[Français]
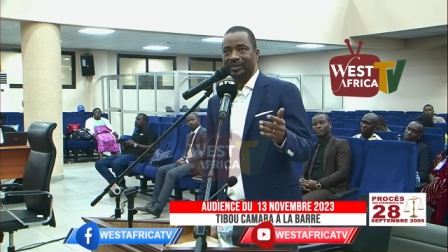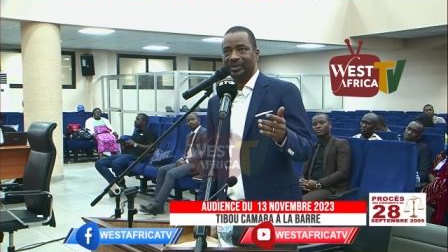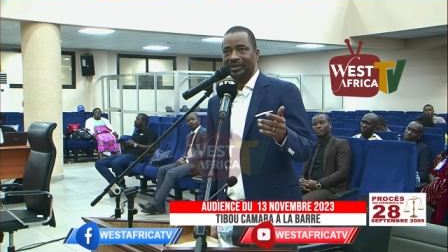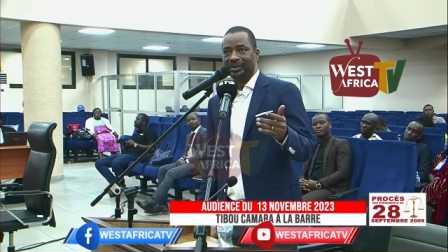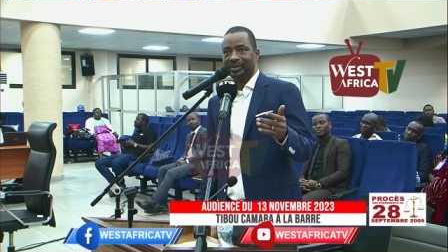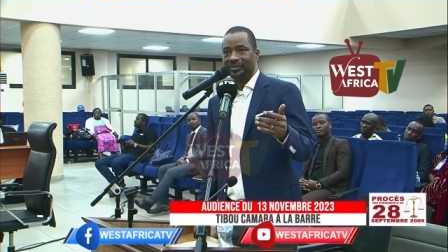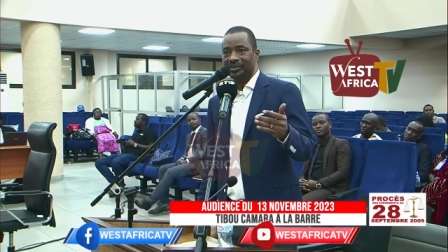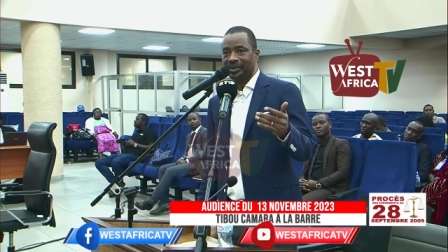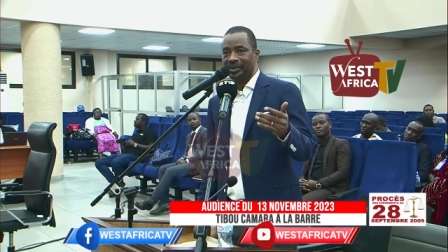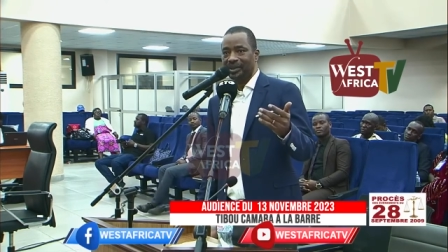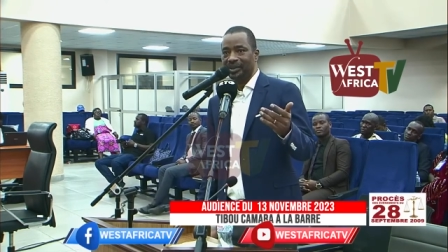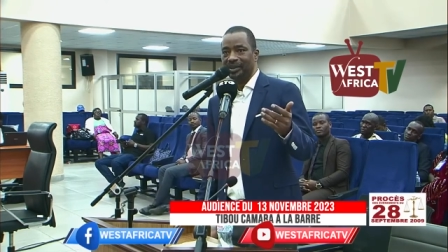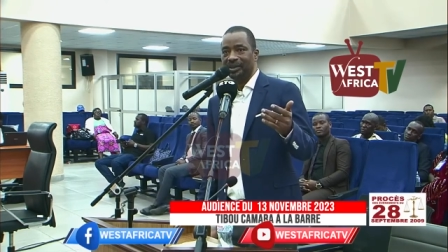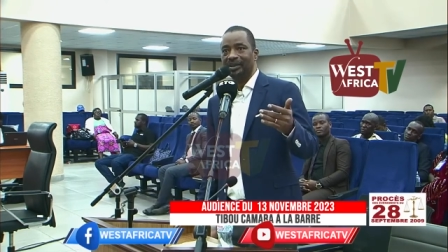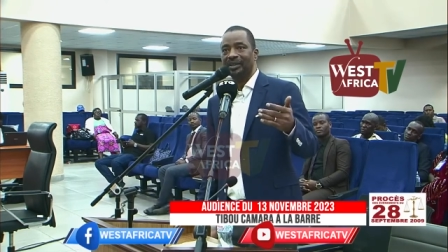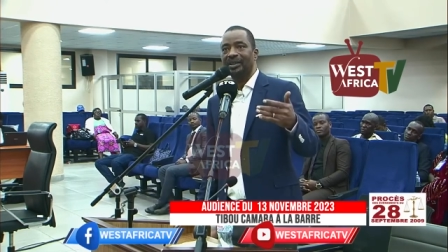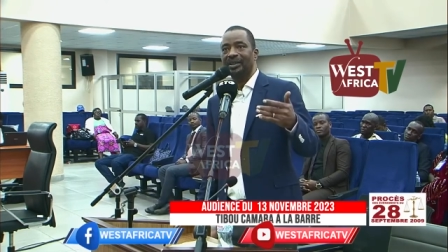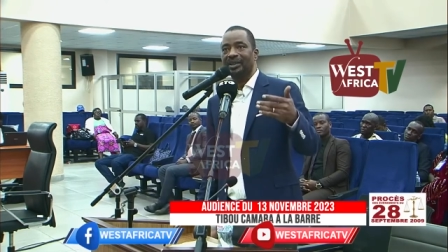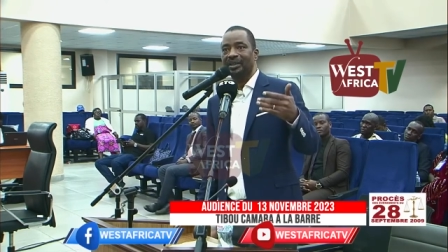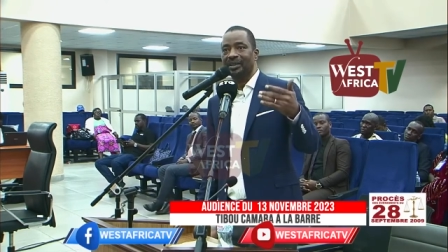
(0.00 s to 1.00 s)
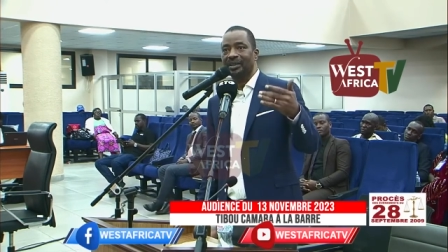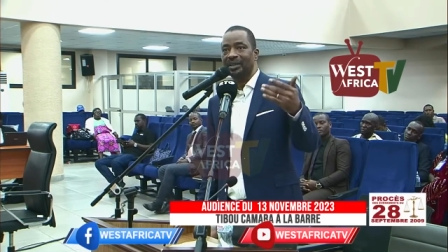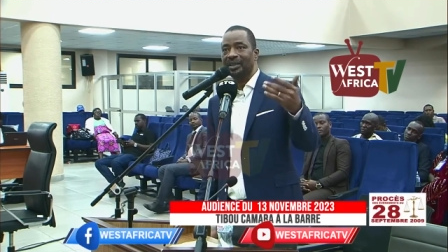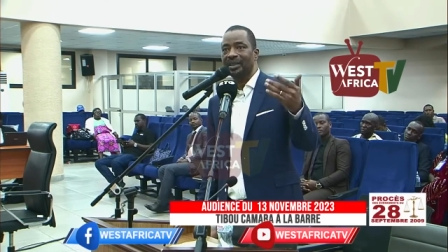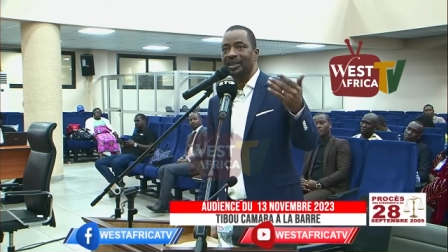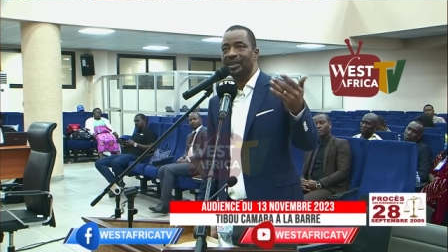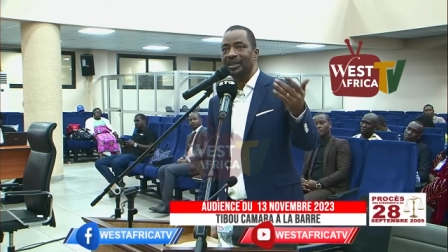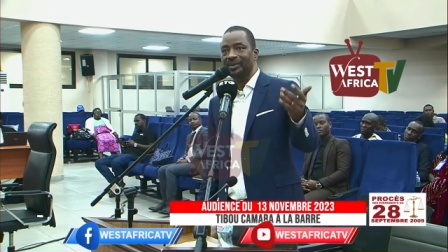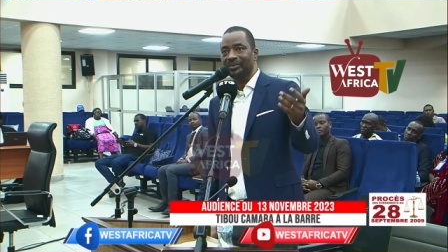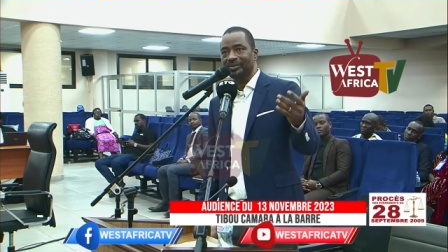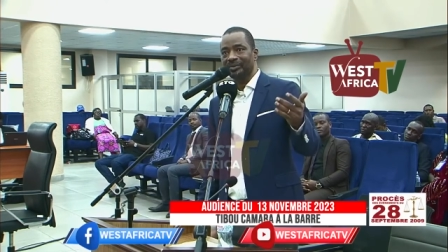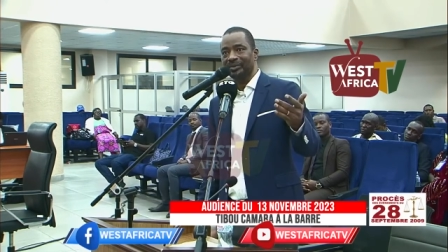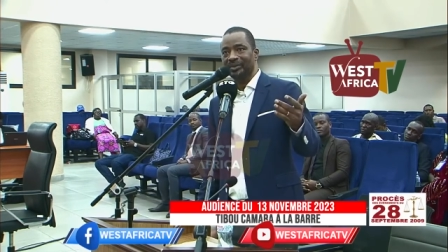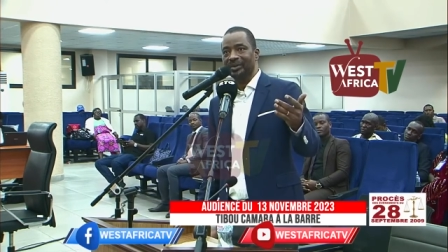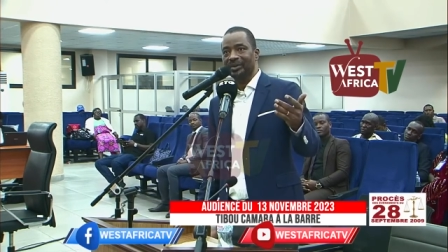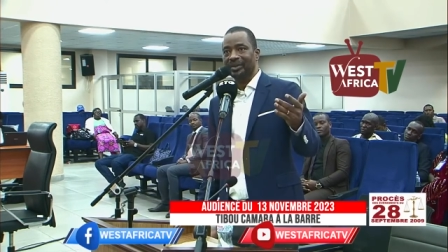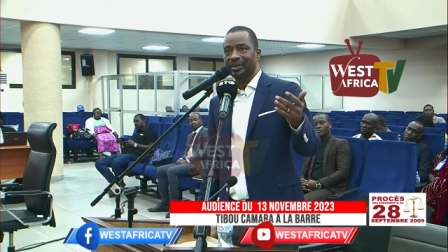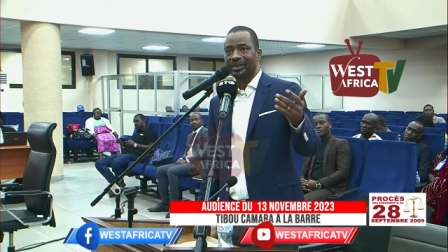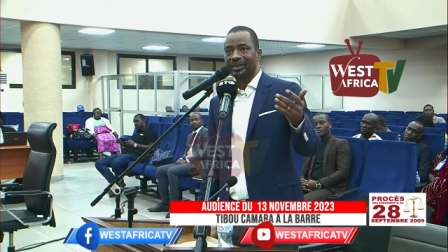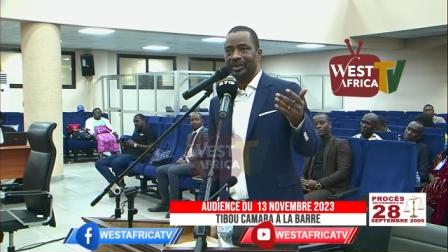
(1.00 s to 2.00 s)
ça veut dire relayer
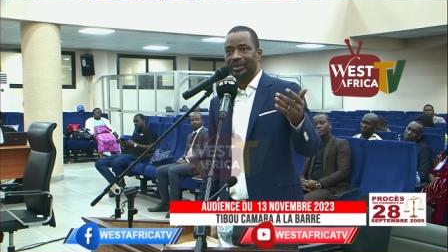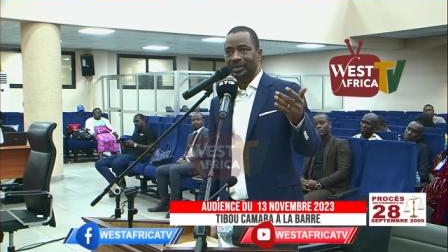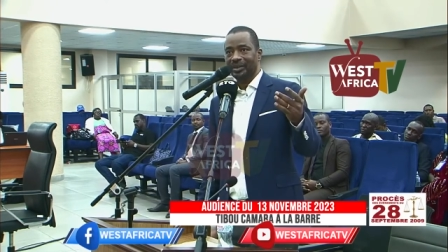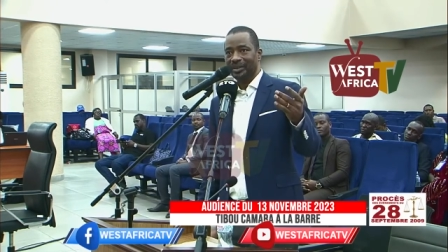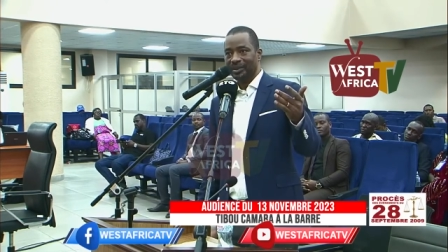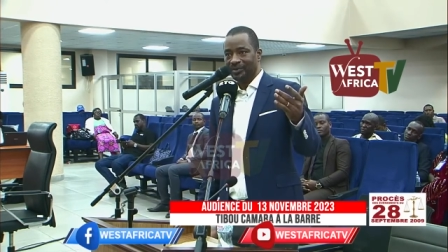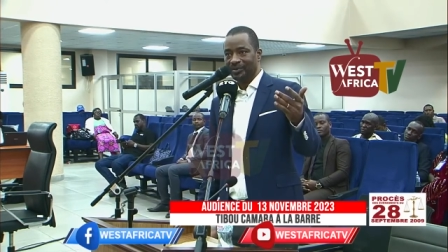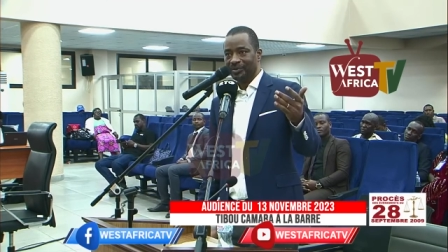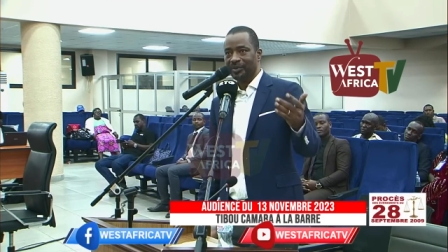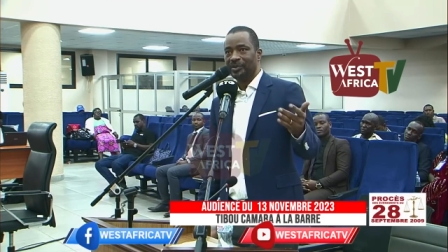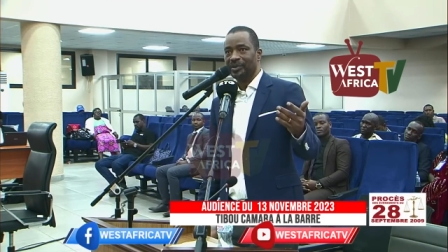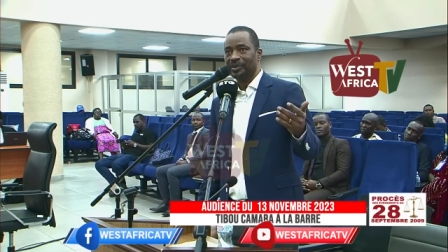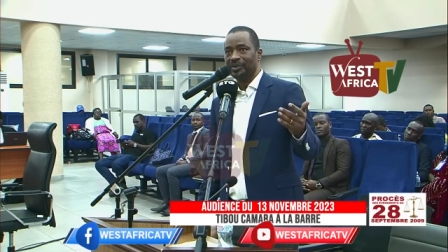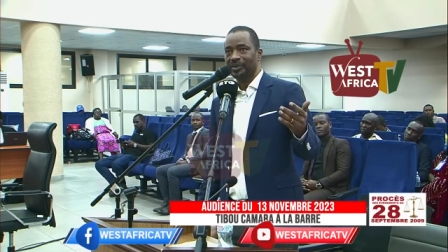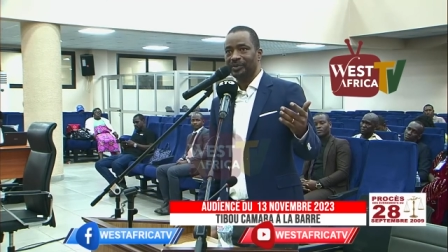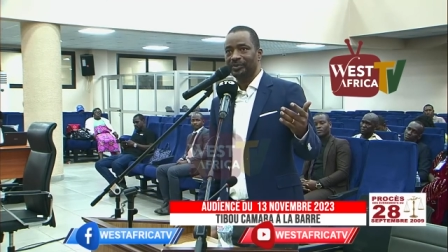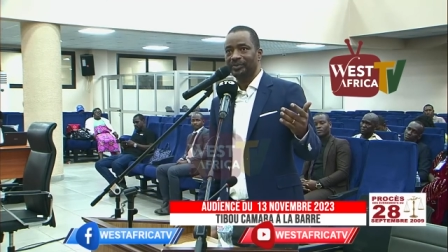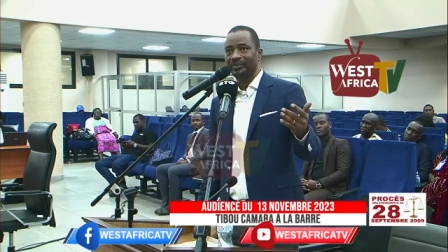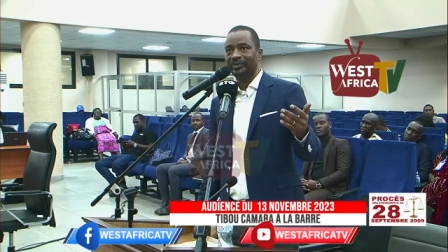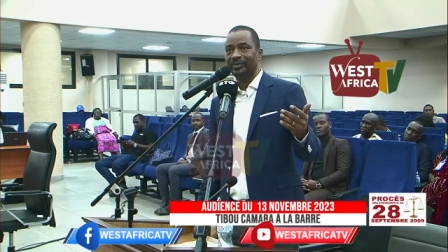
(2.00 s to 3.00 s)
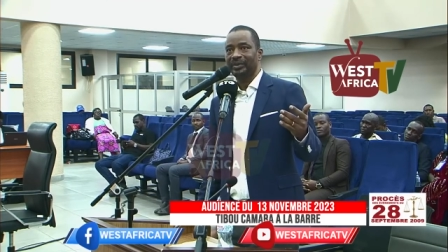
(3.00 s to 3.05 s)
l'information.